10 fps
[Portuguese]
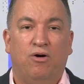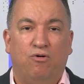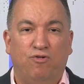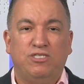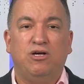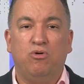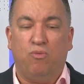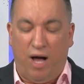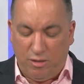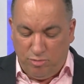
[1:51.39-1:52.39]
O versículo
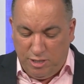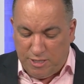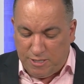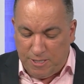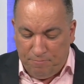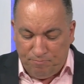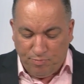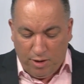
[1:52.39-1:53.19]
4 diz assim: